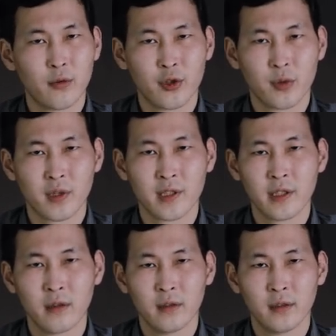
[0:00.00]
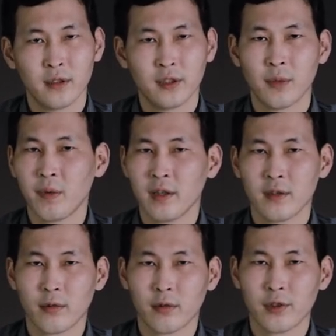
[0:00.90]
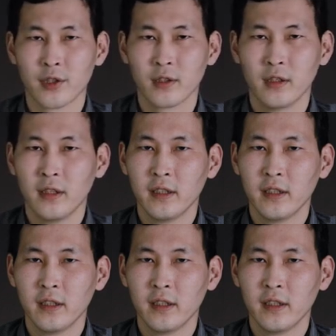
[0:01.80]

уже спросил, теперь не скроешь.